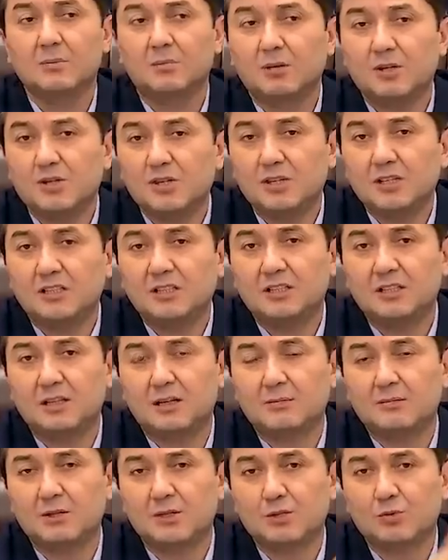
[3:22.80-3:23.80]
пишите
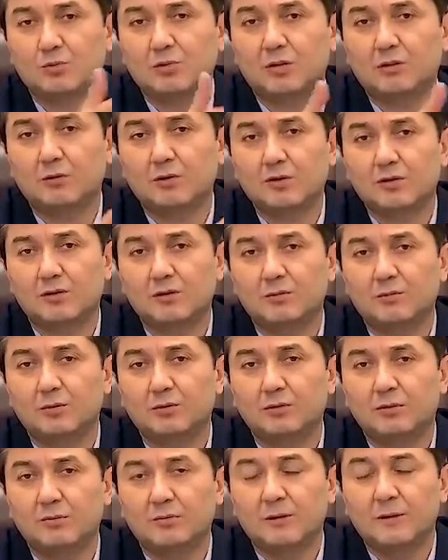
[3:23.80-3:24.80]
нам, мы с удовольствием
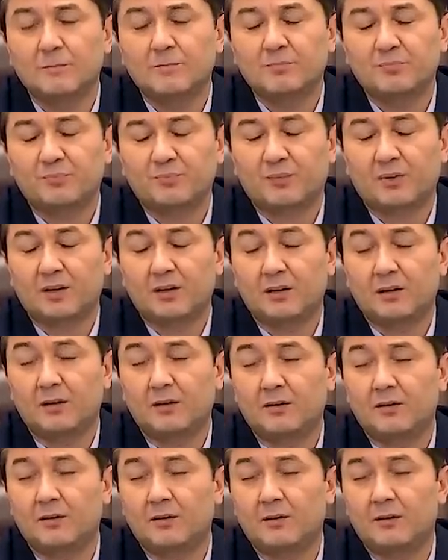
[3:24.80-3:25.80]
будем
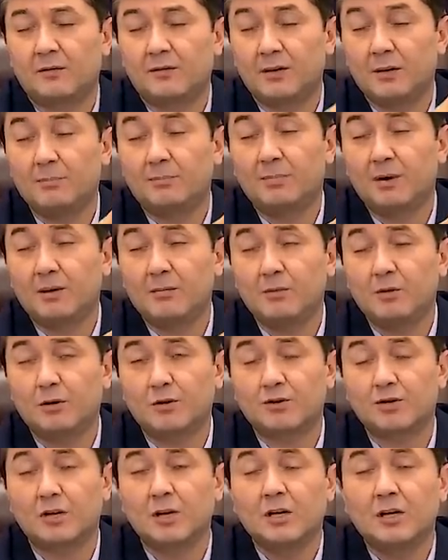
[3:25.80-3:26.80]
Э, вам
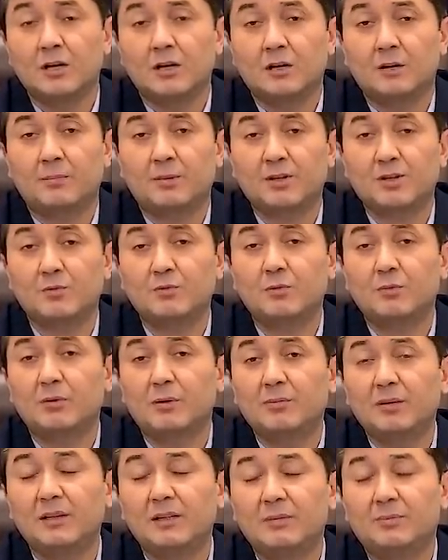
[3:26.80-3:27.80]
помочь. А почему
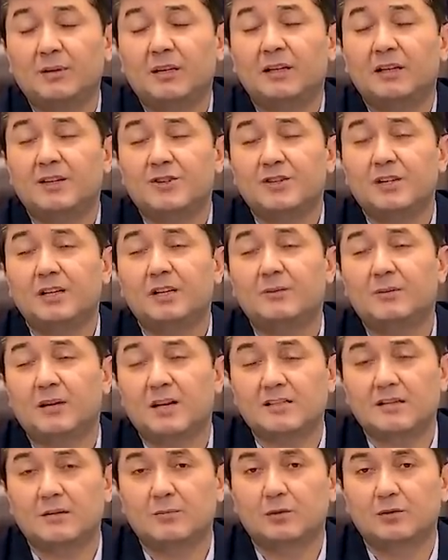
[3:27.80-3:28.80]
мобильные приложения мы
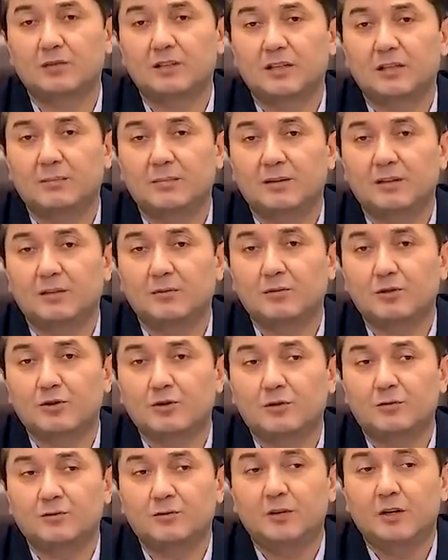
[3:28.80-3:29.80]
разработали? Потому
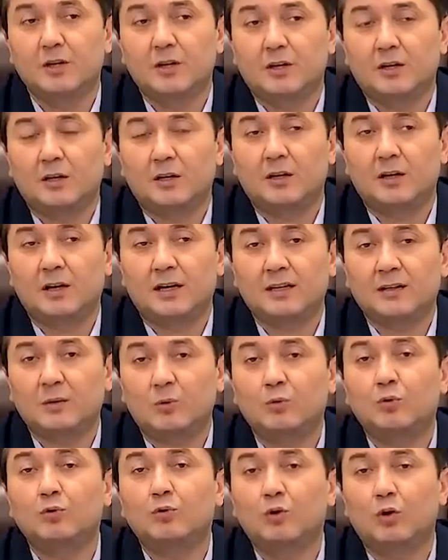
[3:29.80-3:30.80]
что а,
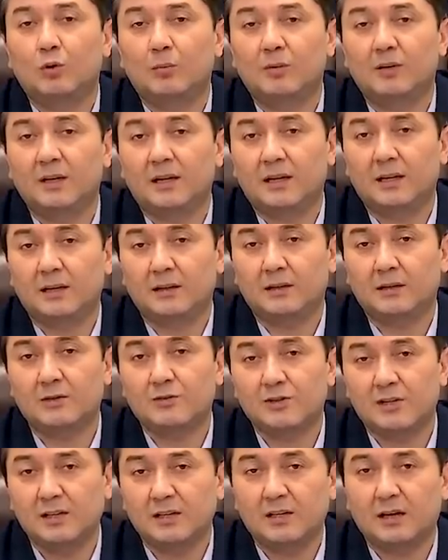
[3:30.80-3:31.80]
это удобно, это
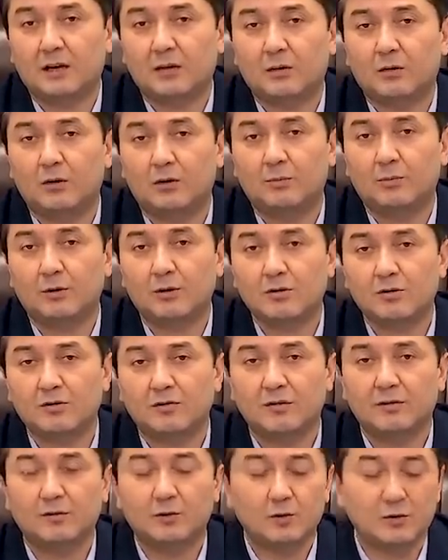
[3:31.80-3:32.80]
очень легко.
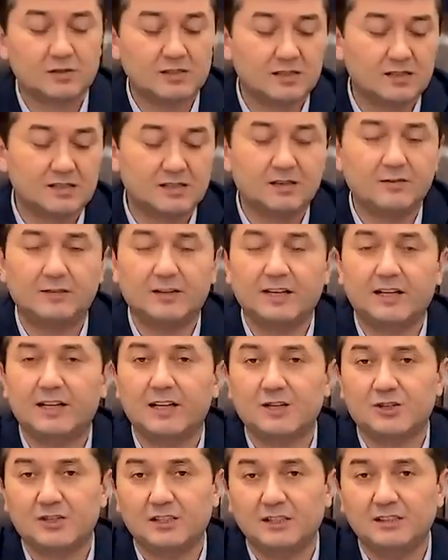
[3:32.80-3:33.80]
Просто вы вносите цифры
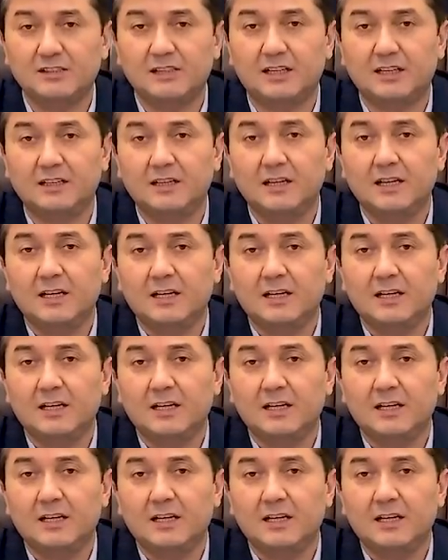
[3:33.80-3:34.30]
каждый день